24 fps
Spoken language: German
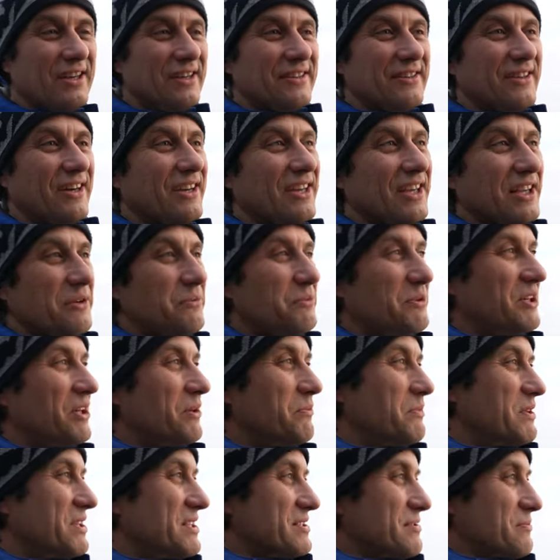da kenne ich mich am
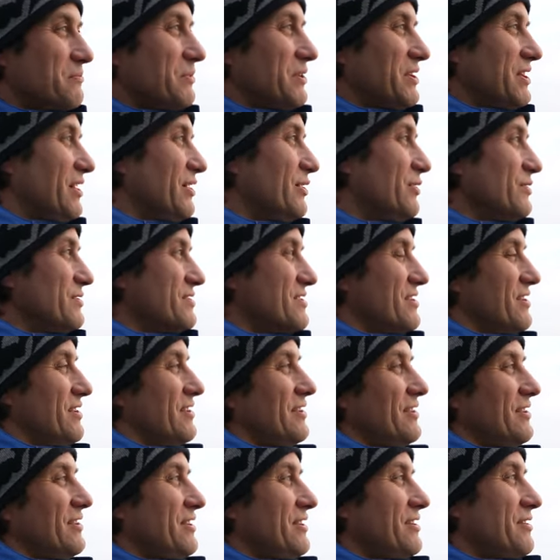besten mit aus
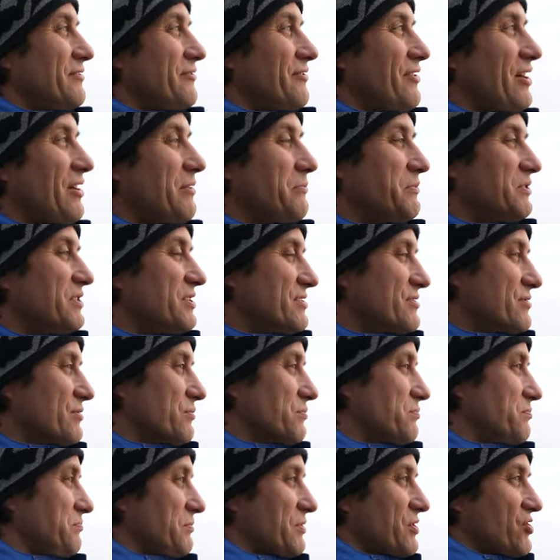vor allem hier so
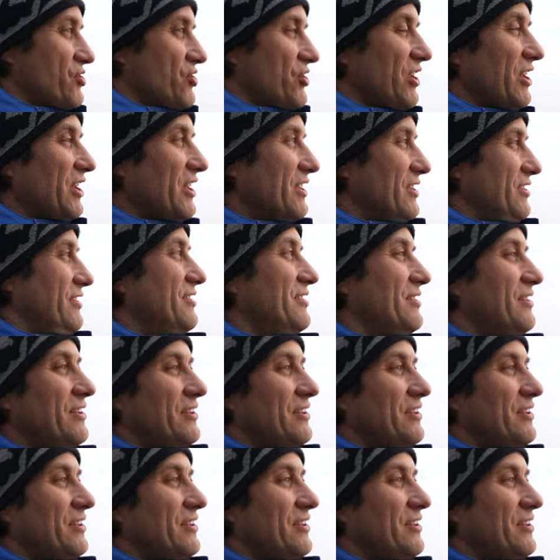mit Stegen.